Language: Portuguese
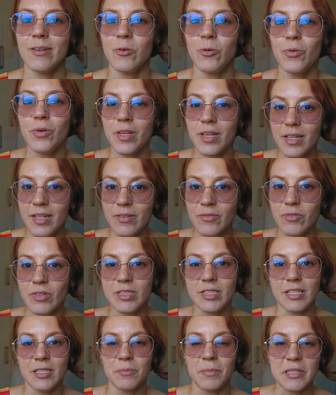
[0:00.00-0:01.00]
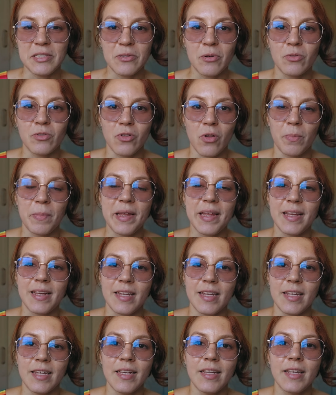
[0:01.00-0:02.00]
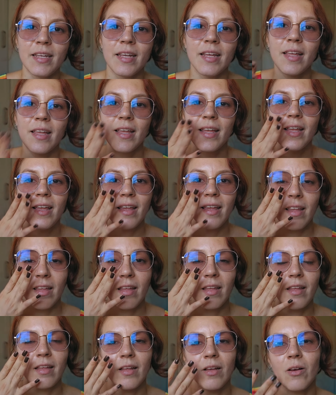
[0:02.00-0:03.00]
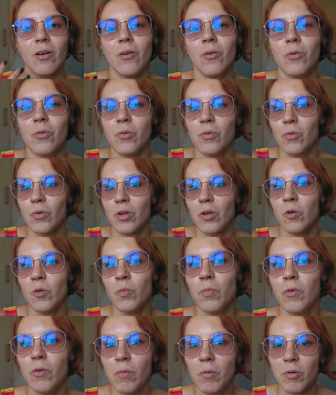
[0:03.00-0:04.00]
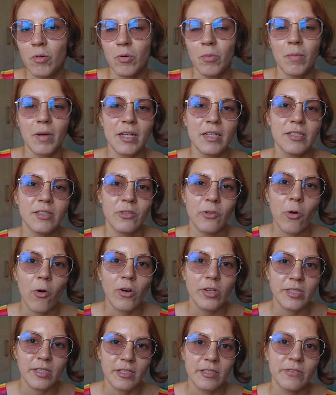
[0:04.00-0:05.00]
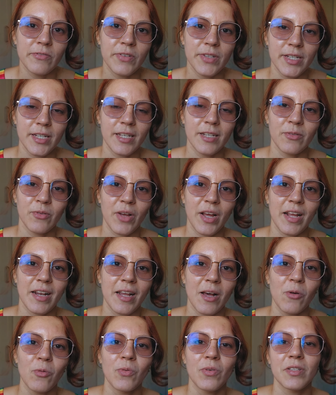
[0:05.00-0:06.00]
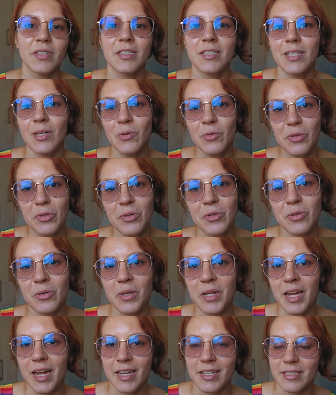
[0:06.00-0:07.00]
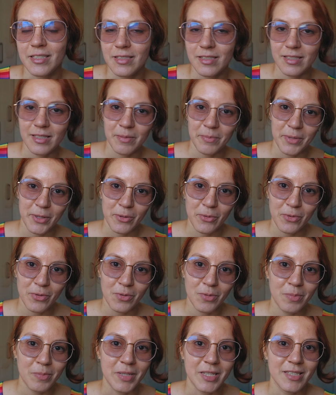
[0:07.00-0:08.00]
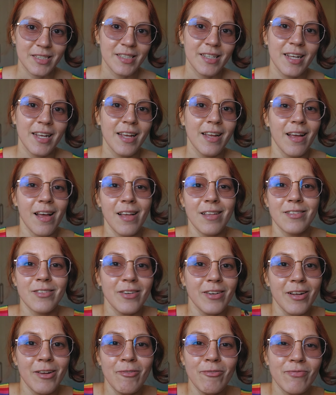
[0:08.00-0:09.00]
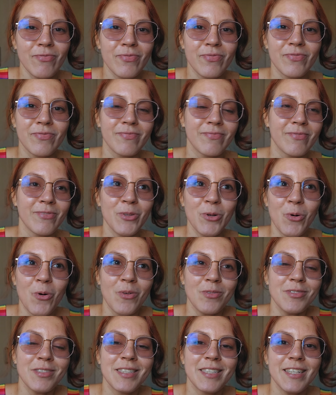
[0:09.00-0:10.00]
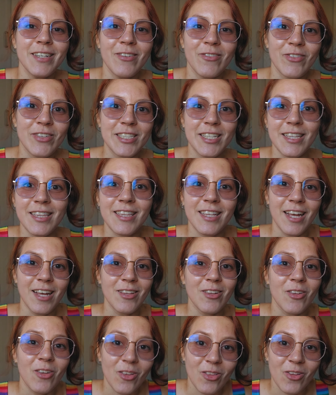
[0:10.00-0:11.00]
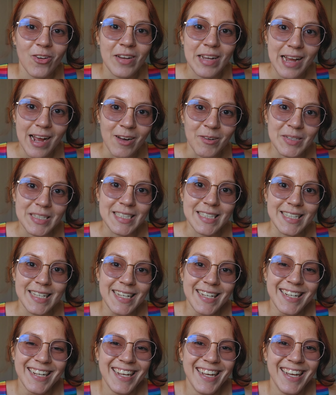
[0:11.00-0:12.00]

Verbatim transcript: o que vocês mais consomem aqui, ou o que o público mais gosta de ver aqui no canal, são tutoriais de amigurumis. Só que eu não consigo fazer tanto tutorial assim.